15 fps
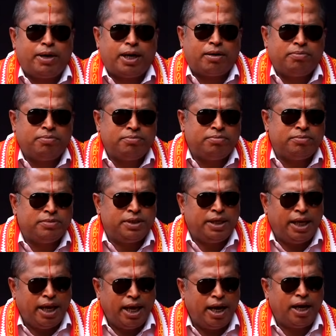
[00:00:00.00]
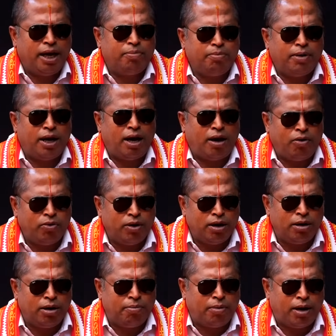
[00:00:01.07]
மேடம் ஏன் நம்ம அவங்க
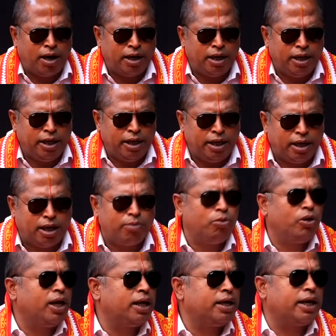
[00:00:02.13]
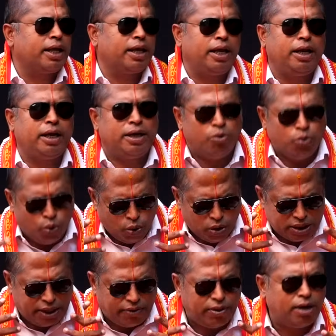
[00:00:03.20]
மாதிரி இருக்க முடியாதுன்னு நினைக்கிறீங்க நூறு
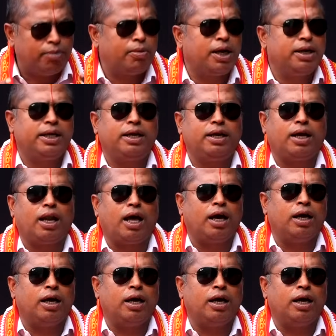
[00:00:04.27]
சதவீதம் நம்மளால இருக்கலாம்